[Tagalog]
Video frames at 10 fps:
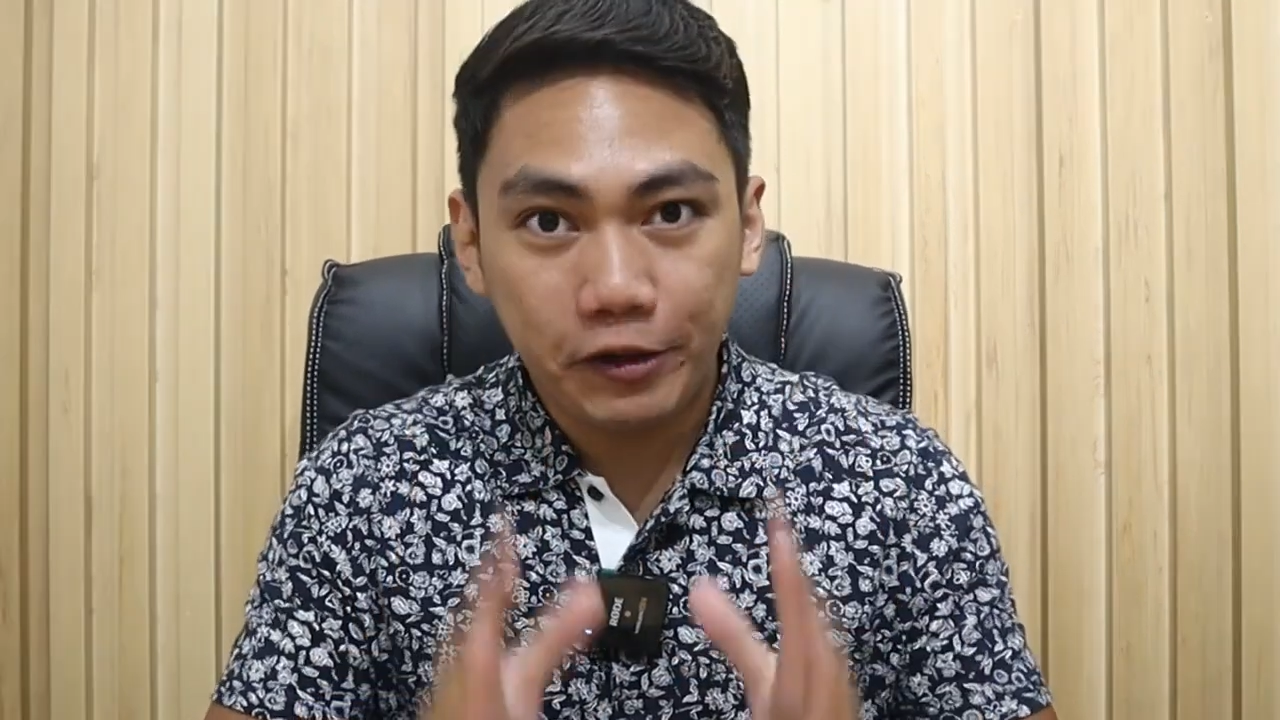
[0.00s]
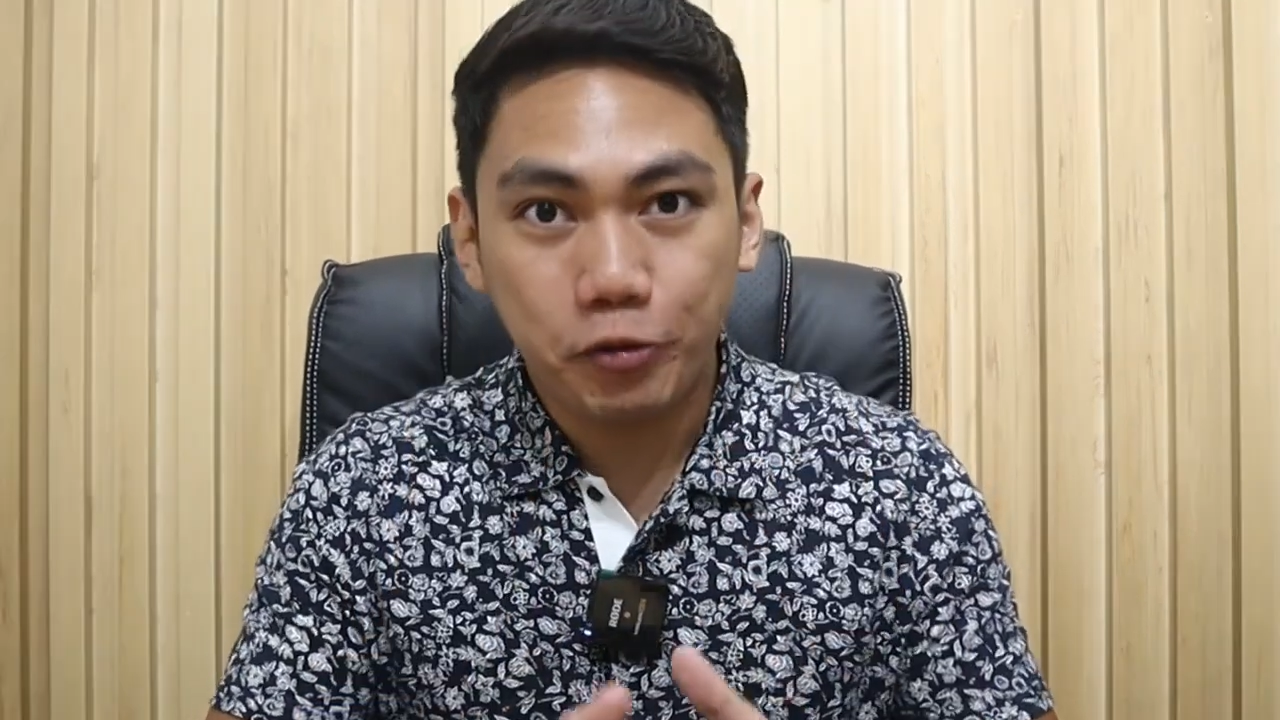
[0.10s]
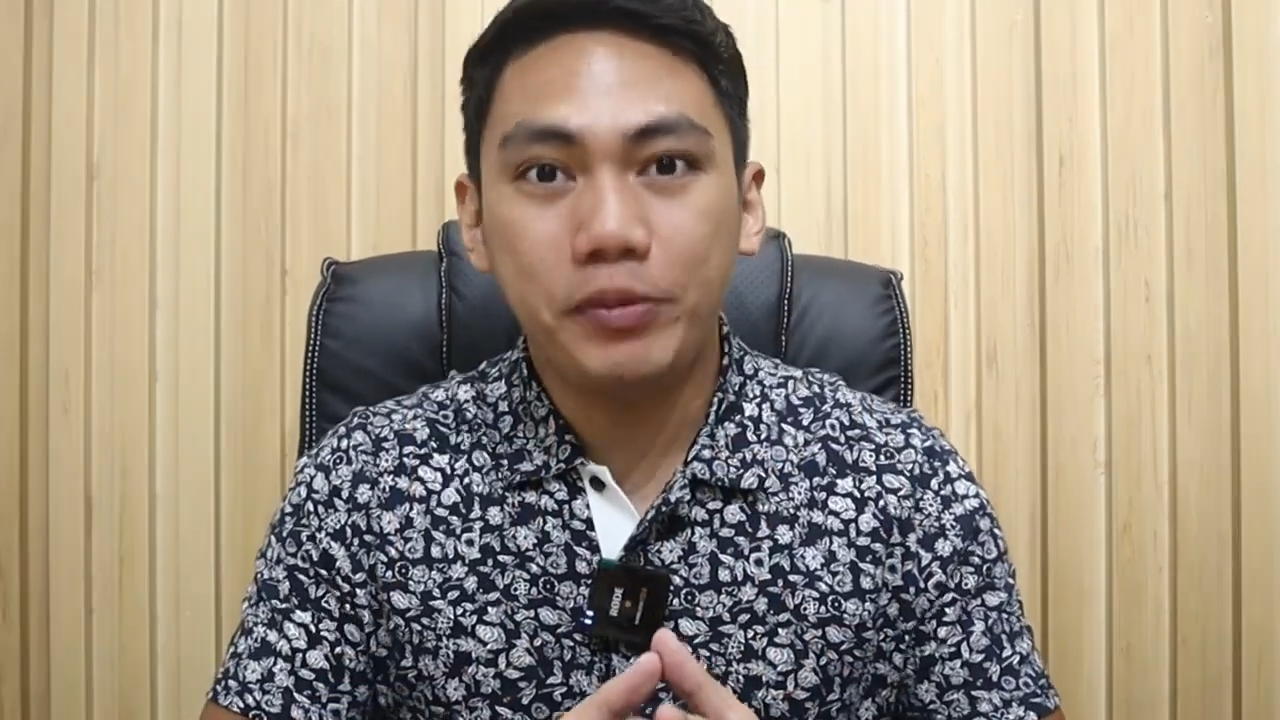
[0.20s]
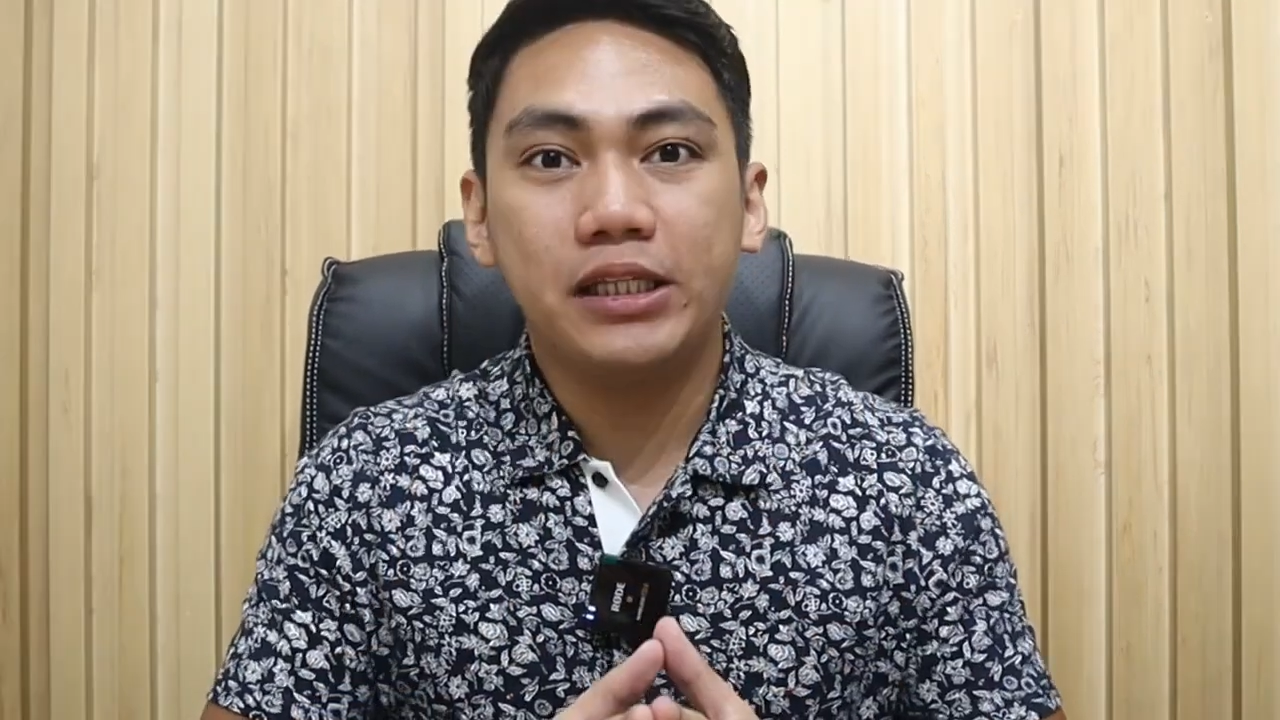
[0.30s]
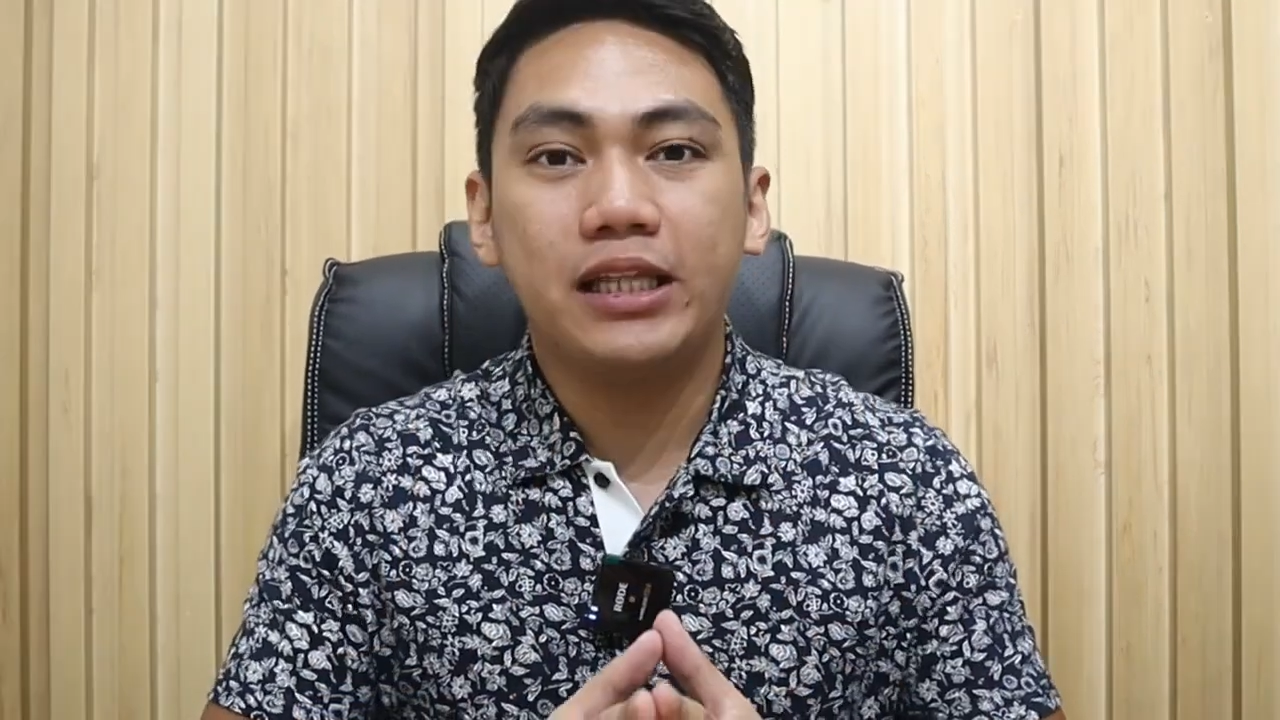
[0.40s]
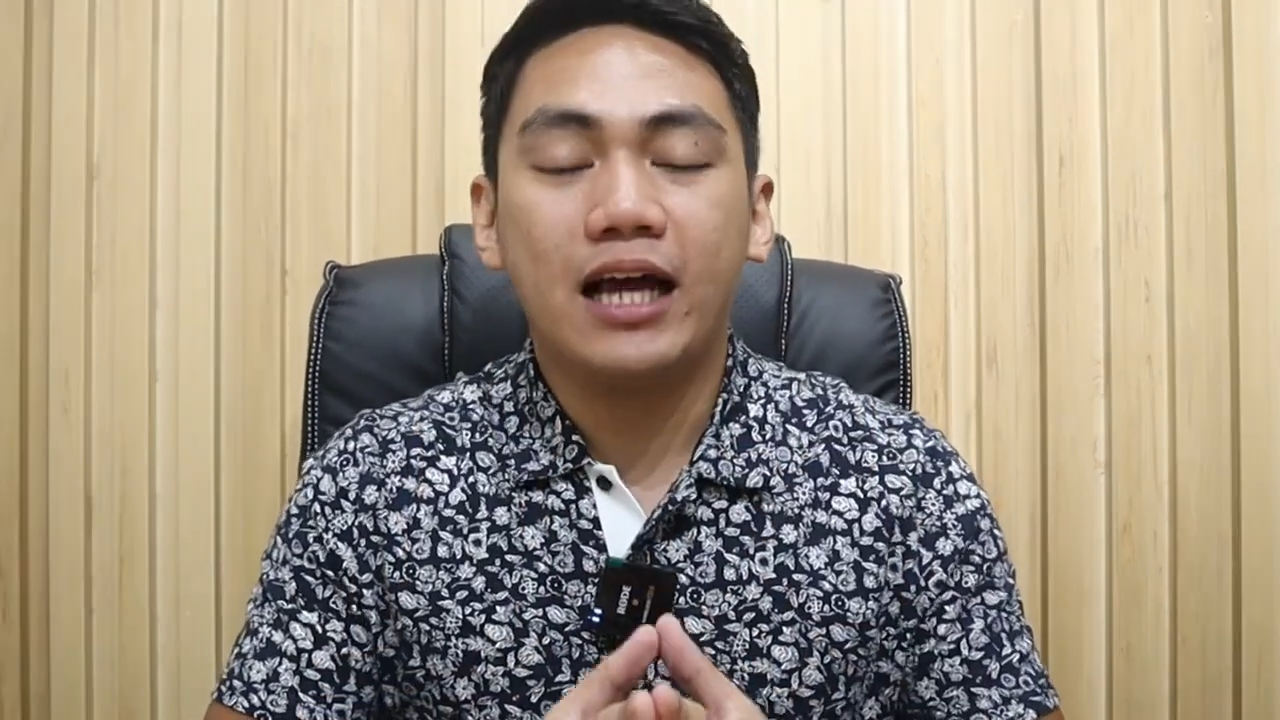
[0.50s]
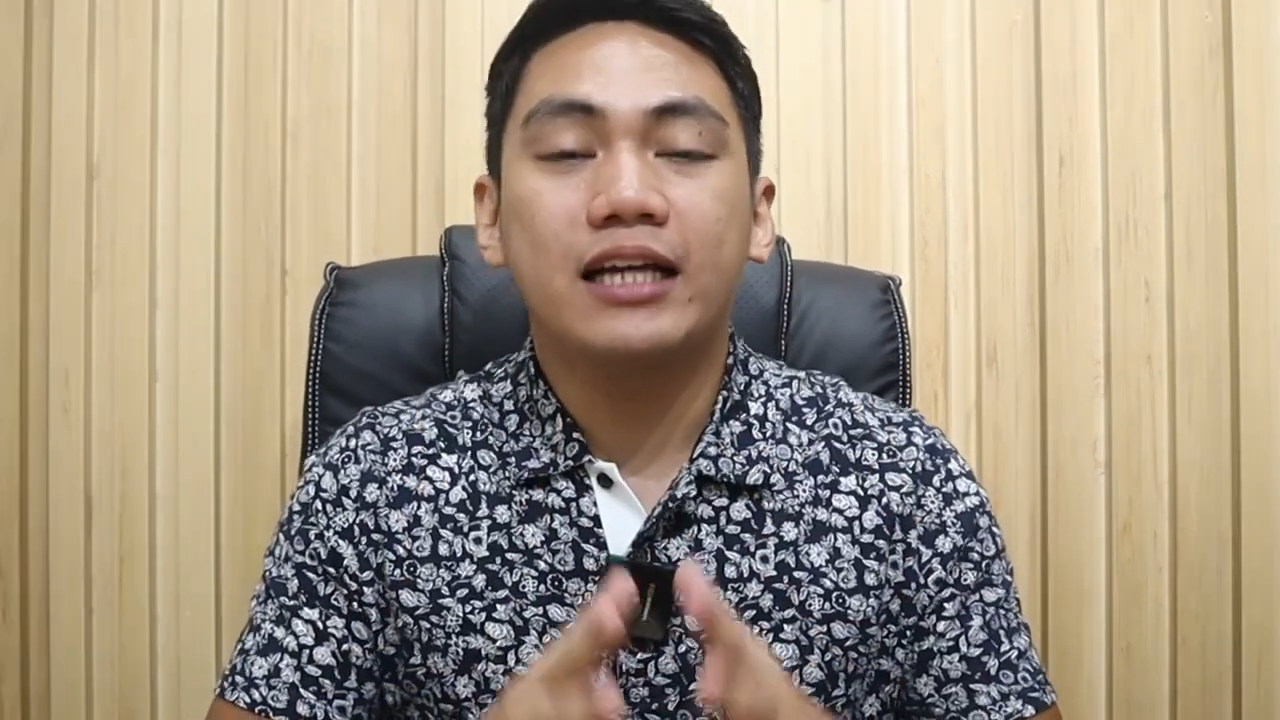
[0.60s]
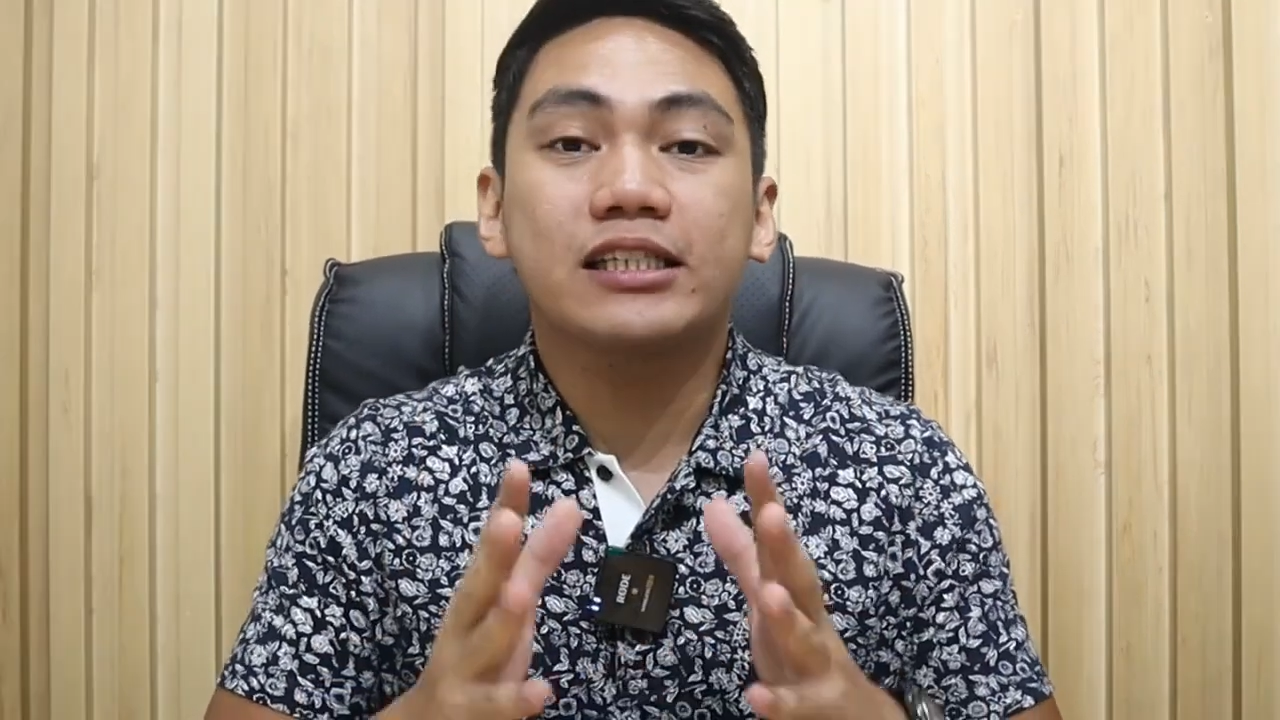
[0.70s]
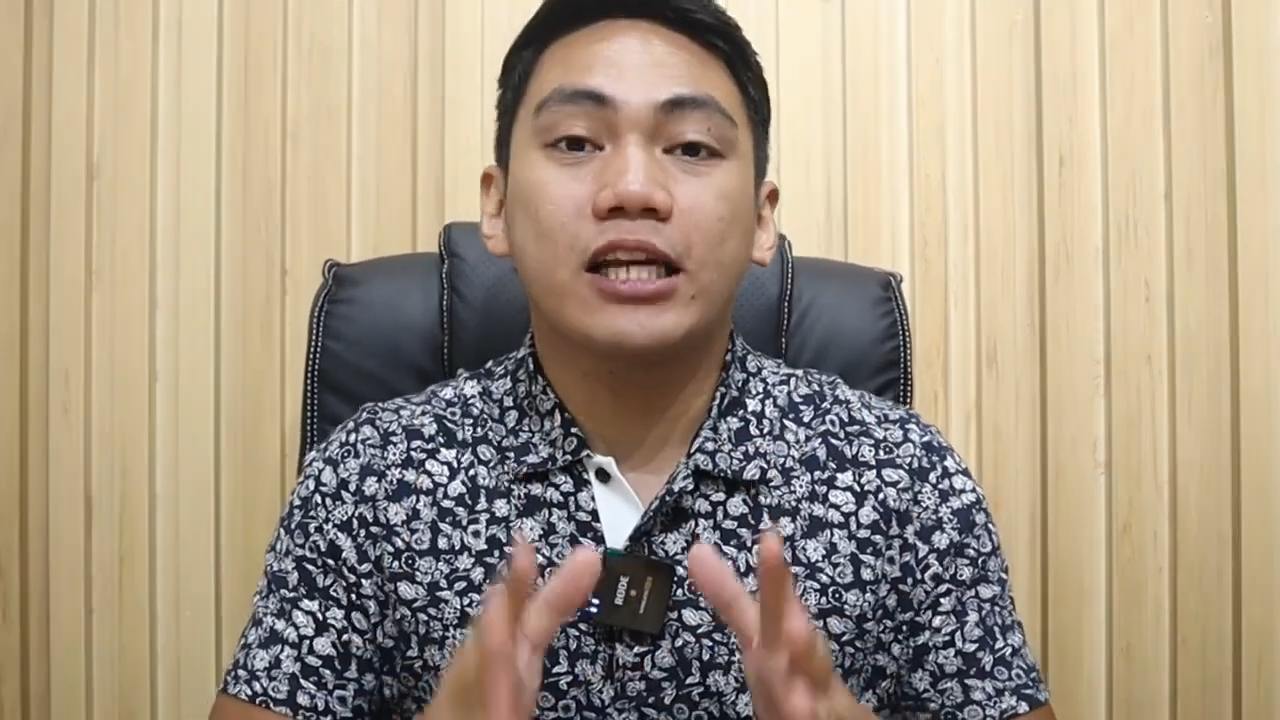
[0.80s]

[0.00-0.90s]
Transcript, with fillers: rin kumita